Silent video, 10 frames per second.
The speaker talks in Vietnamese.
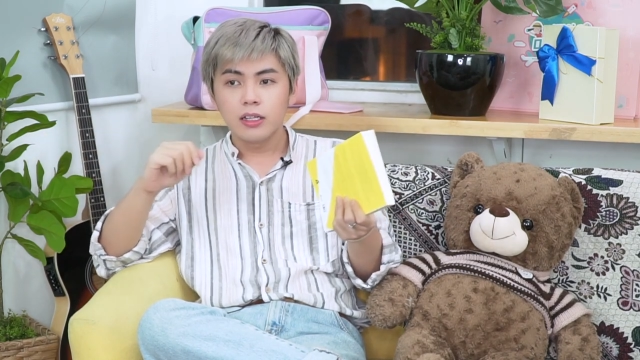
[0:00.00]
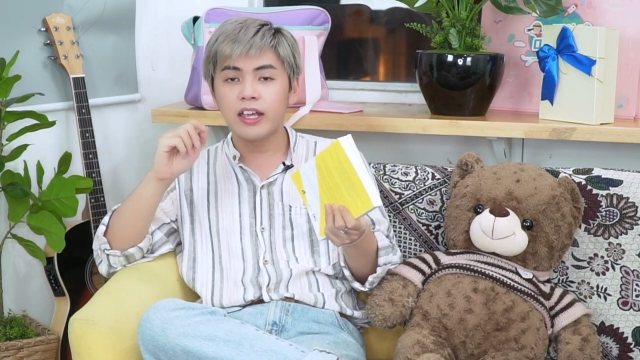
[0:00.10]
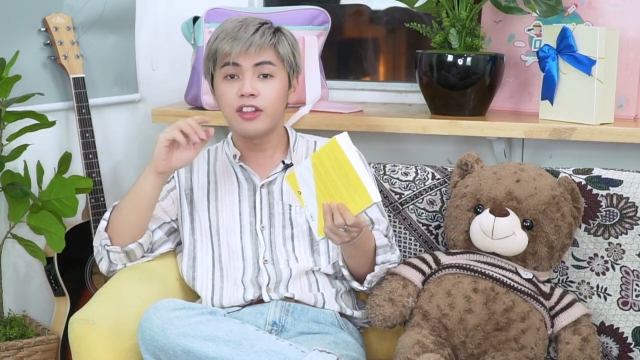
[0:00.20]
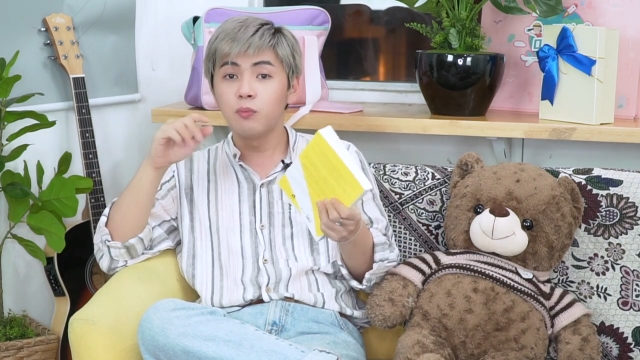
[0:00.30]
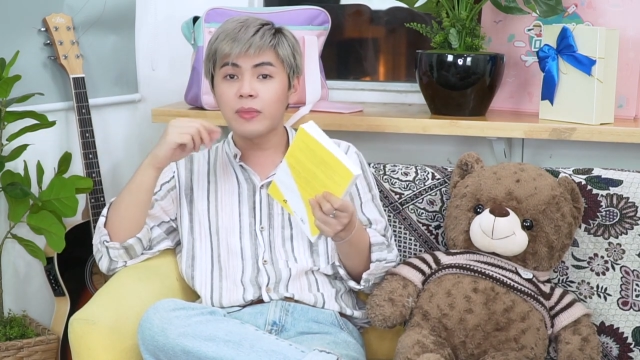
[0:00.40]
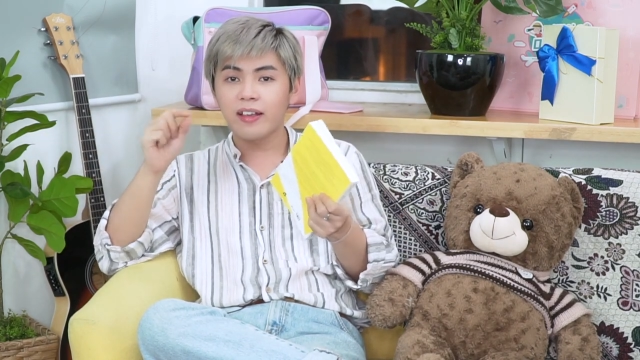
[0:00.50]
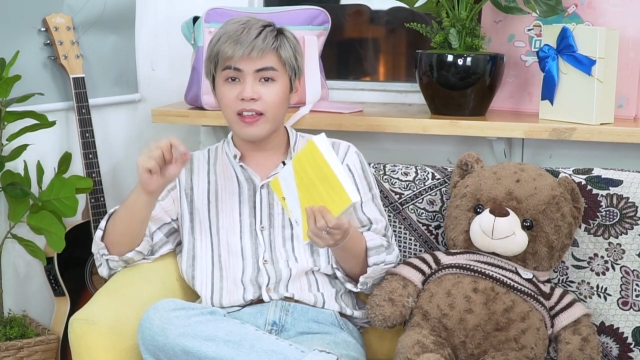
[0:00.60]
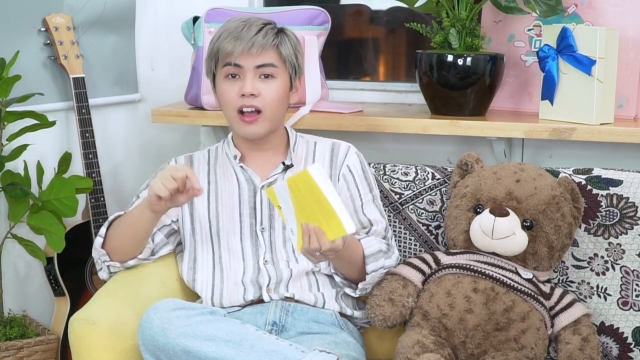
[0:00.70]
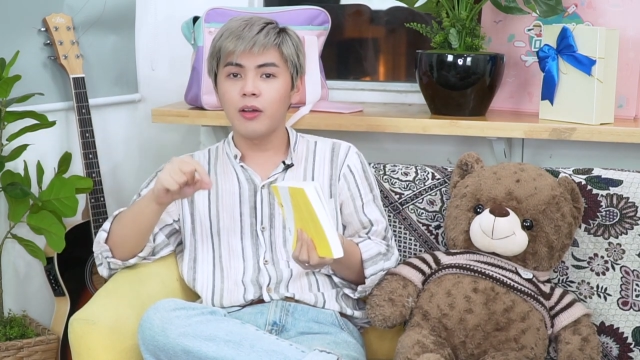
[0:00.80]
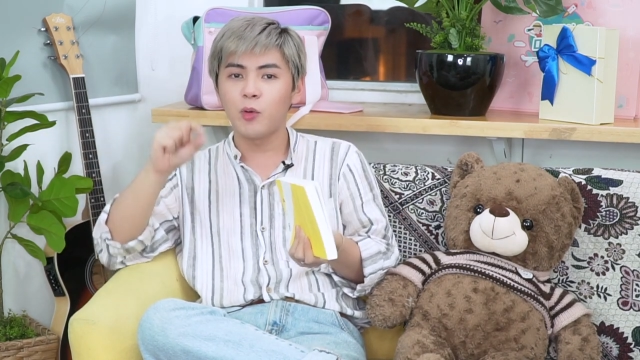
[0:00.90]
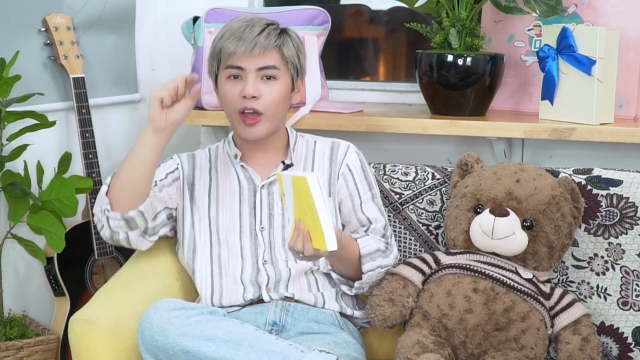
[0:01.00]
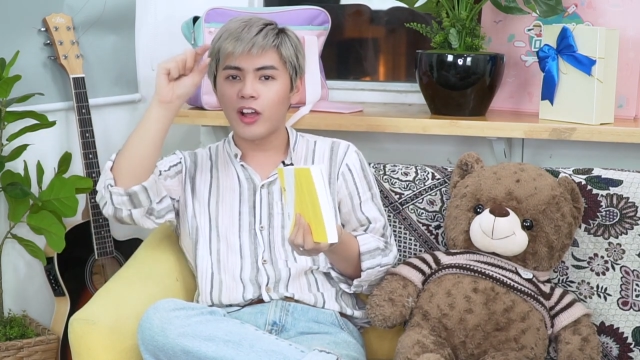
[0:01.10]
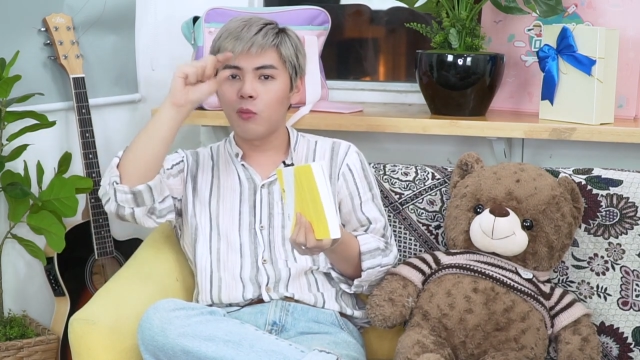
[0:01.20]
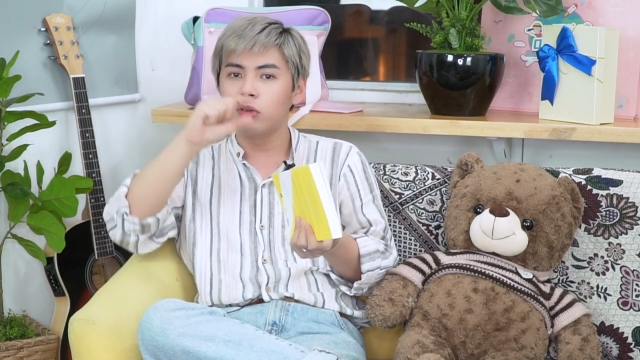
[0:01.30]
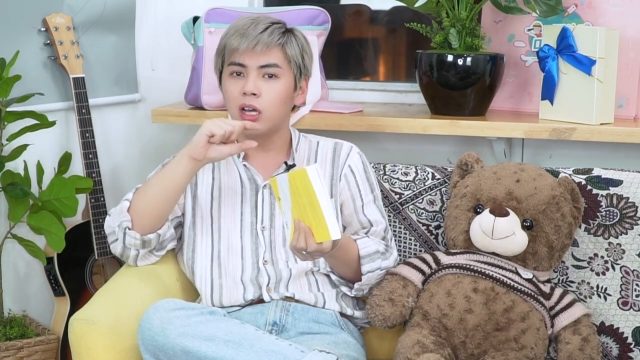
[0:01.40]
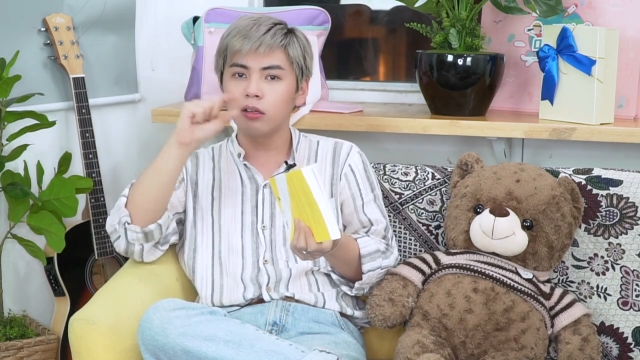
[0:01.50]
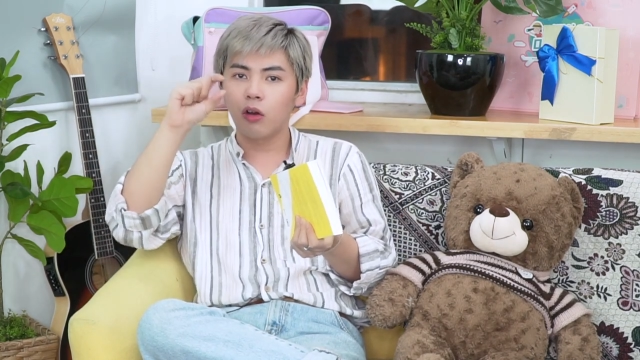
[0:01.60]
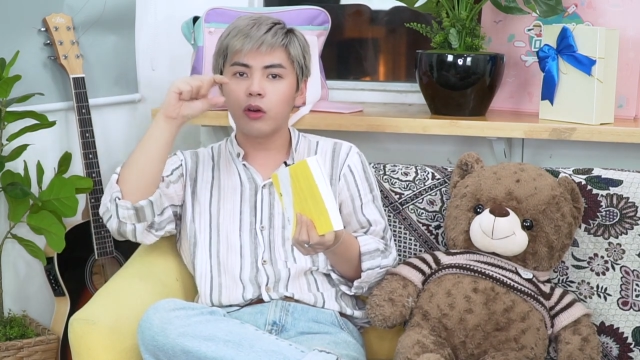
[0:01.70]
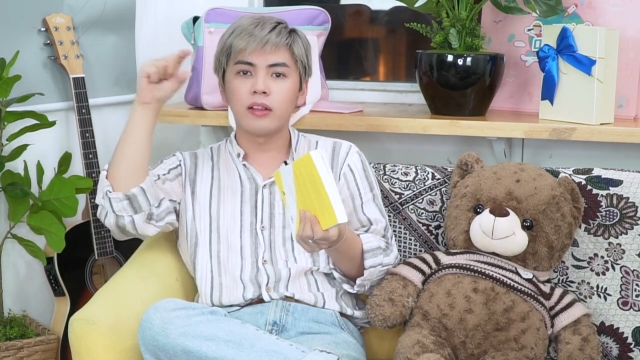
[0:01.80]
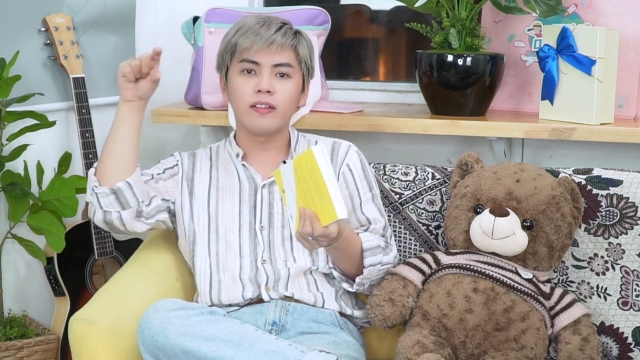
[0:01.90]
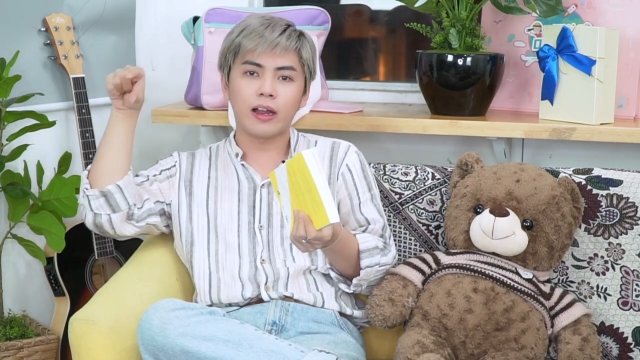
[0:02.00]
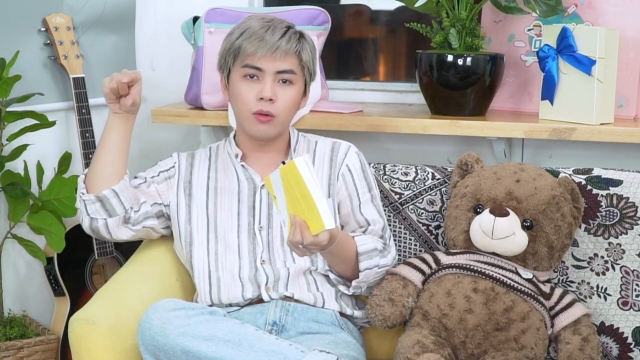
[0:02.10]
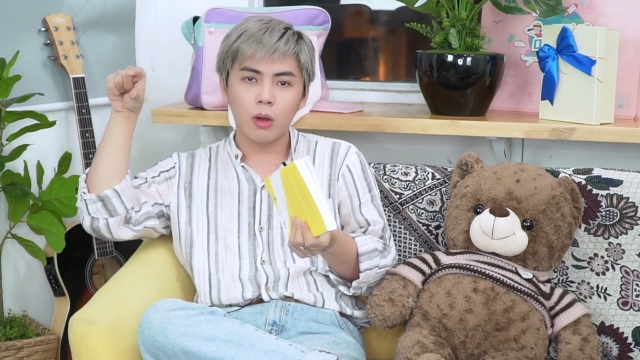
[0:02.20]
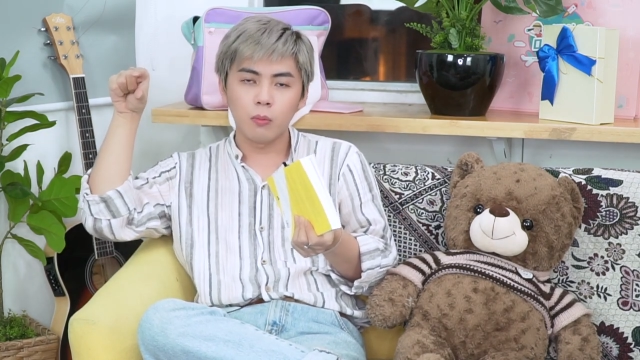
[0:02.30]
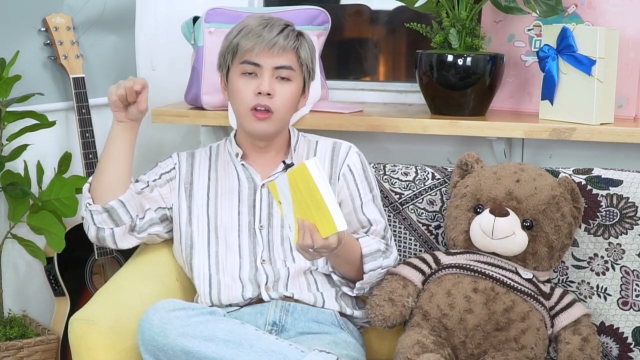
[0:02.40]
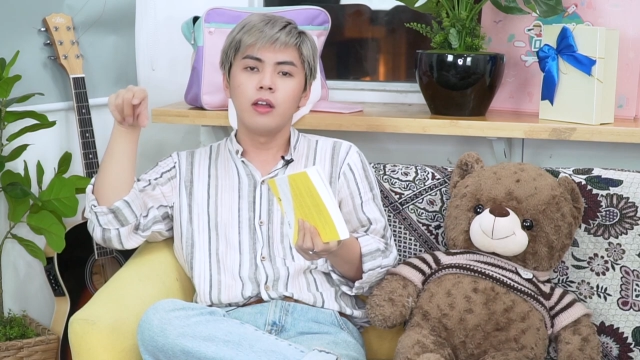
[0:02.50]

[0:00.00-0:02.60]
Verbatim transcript: thì chúng ta sẽ có một cái công thức cố định sẵn đúng không?